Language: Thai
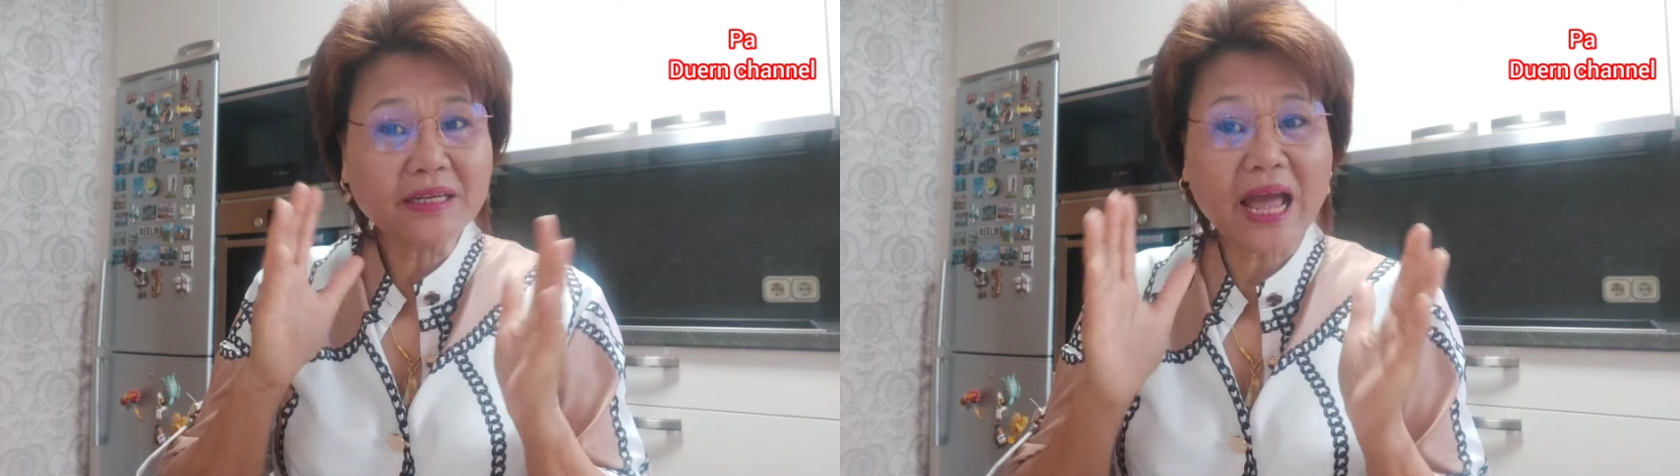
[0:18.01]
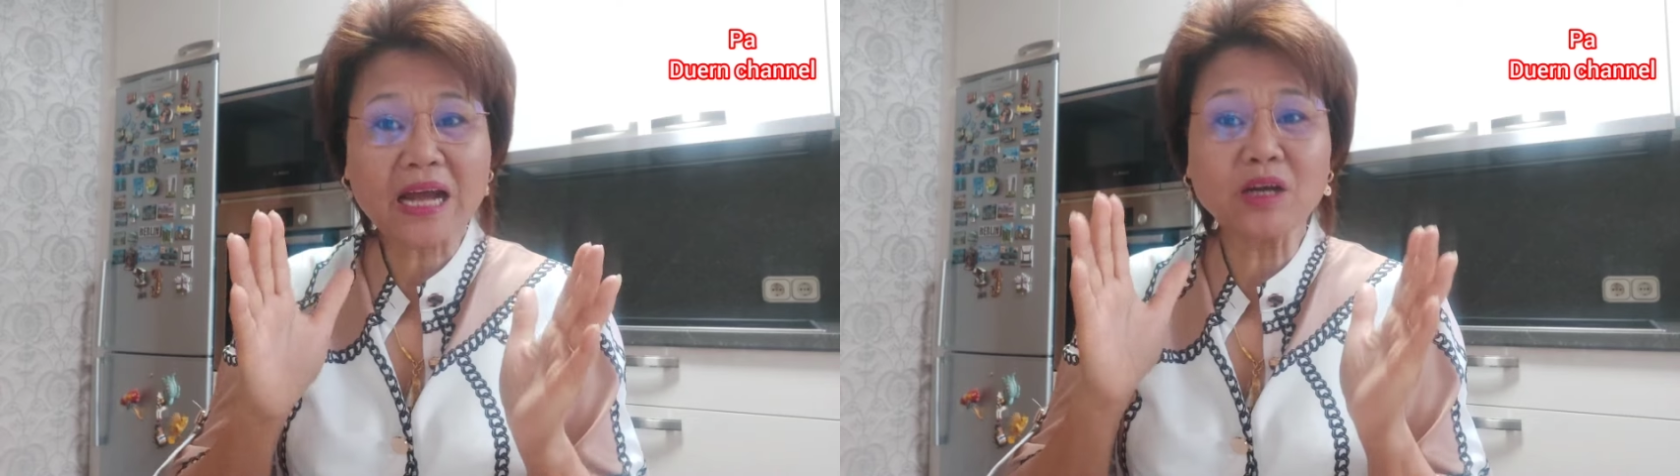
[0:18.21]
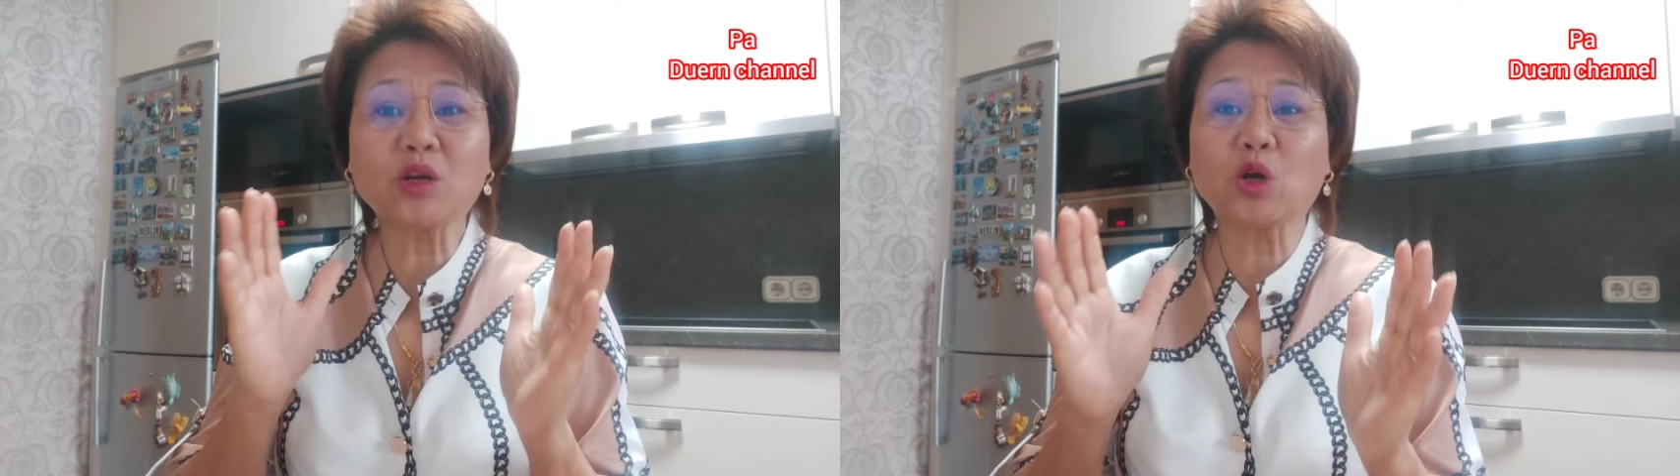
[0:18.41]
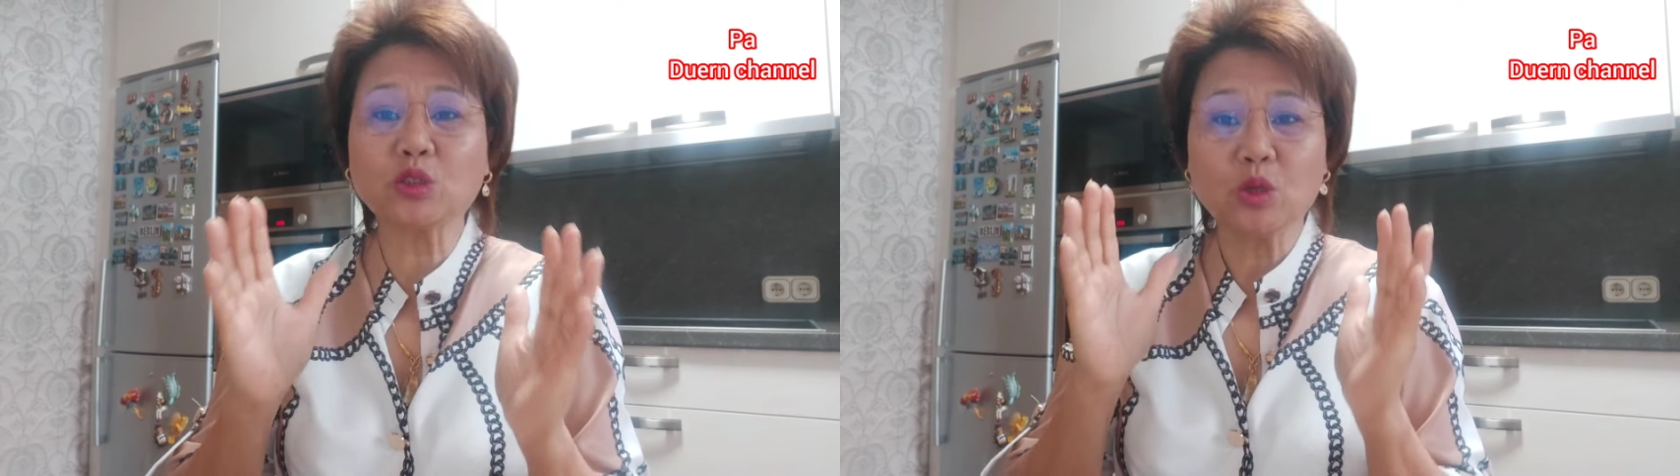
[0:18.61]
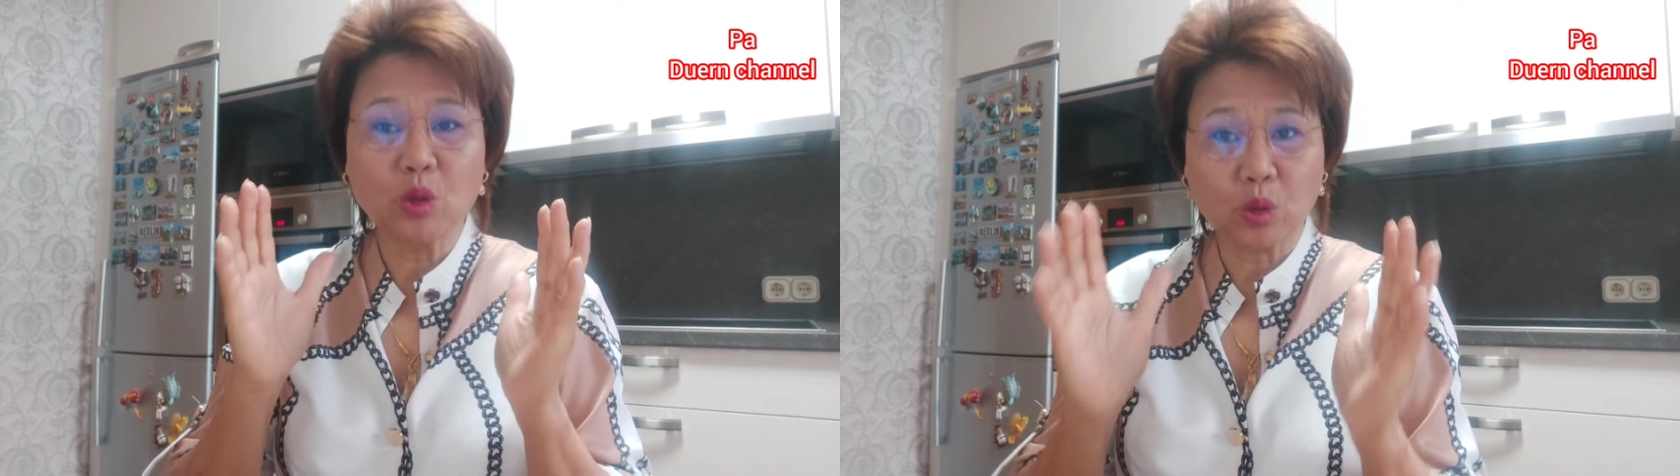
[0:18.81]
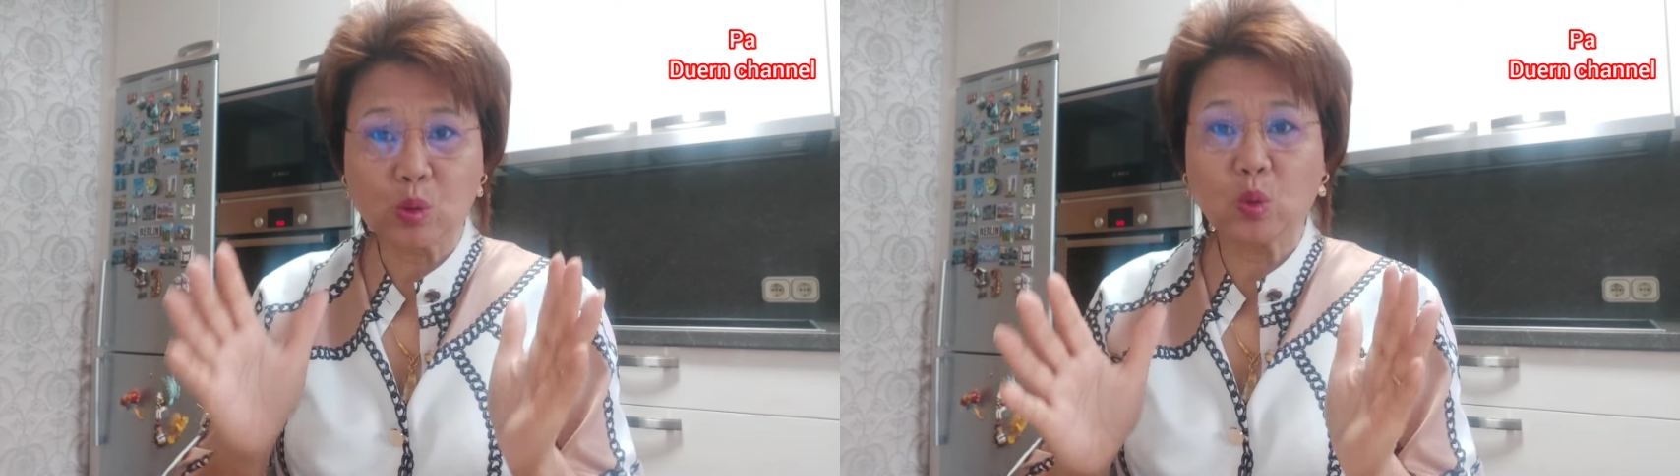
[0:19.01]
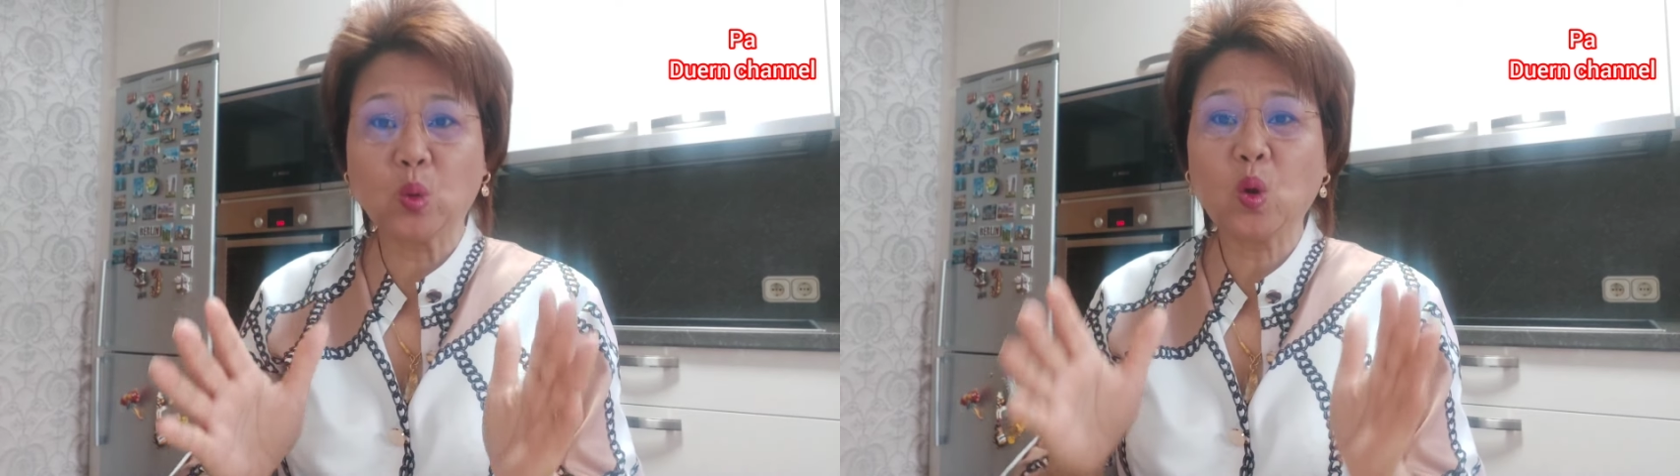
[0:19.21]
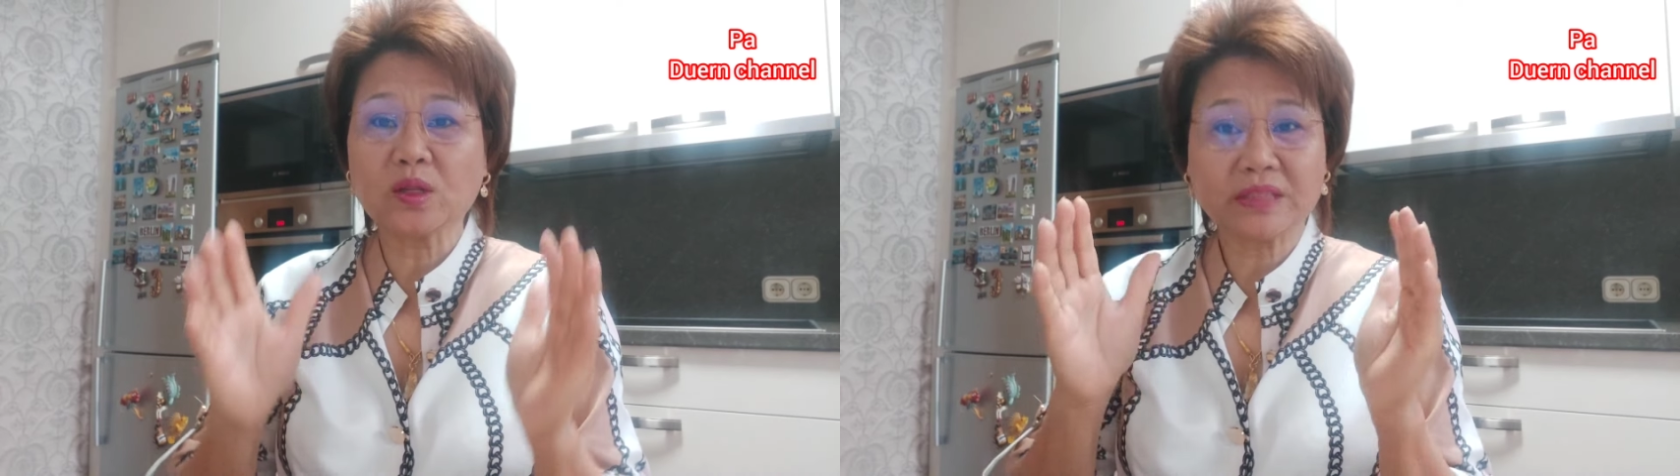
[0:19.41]
นั่งรถหรู
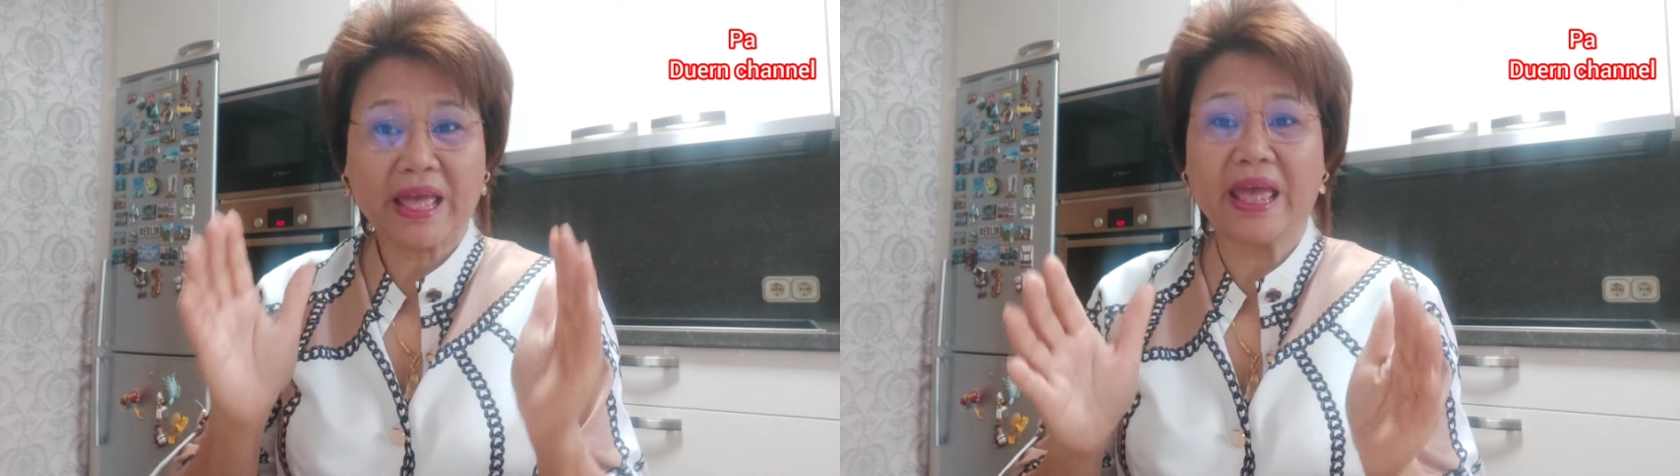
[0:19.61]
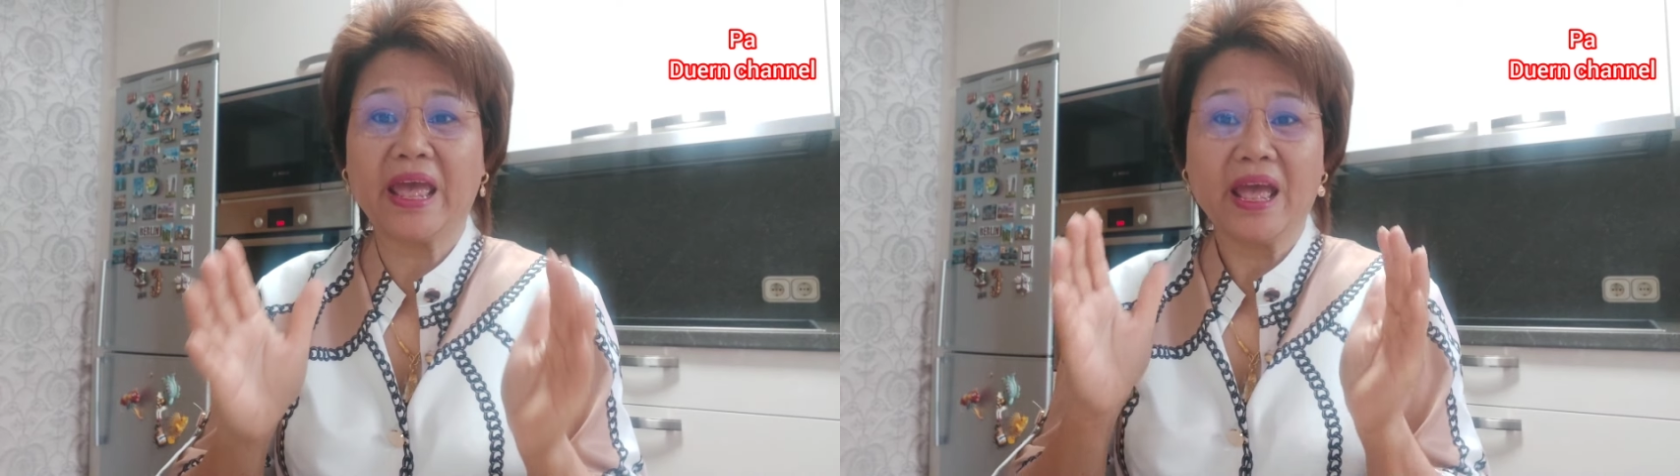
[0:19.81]
แต่